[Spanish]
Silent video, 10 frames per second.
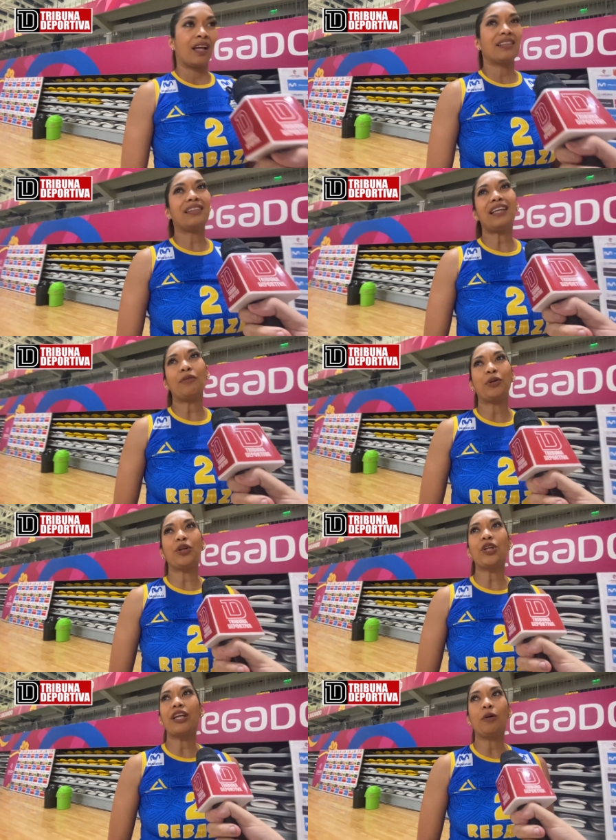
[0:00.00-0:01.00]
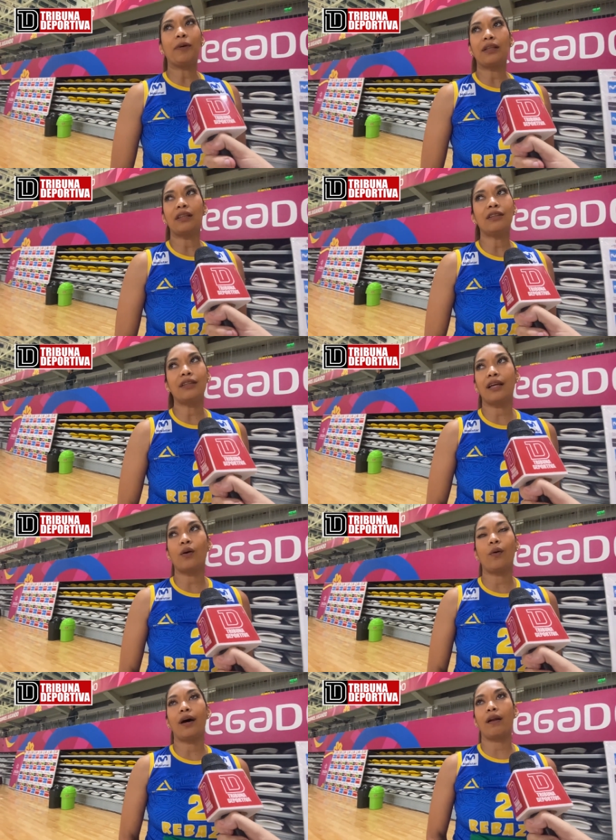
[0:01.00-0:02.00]
Sí, pero yo creo que los partidos hay que
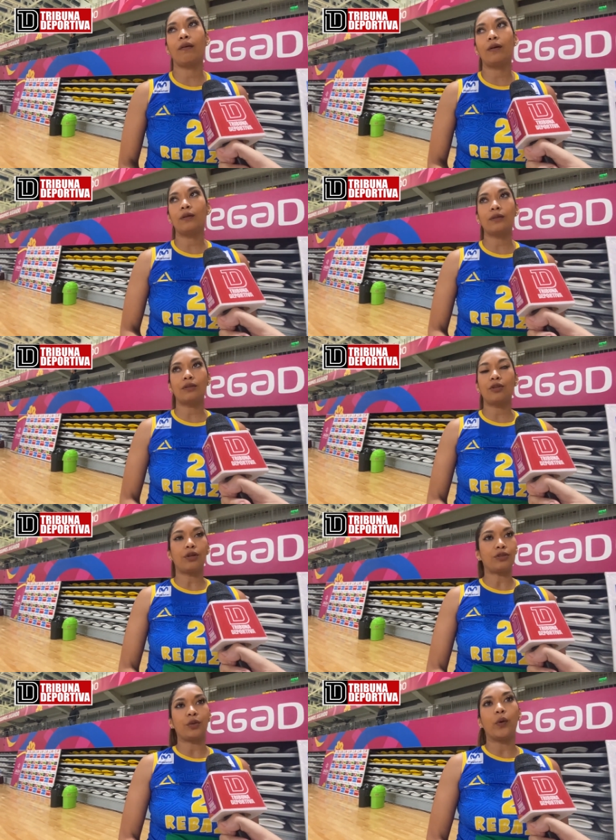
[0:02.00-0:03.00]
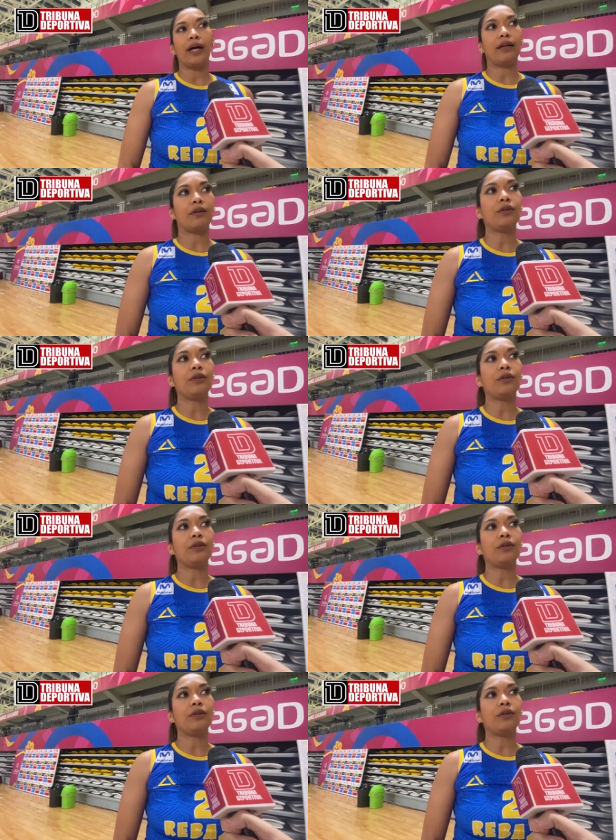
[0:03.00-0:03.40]
jugarlos todos igual, ¿no?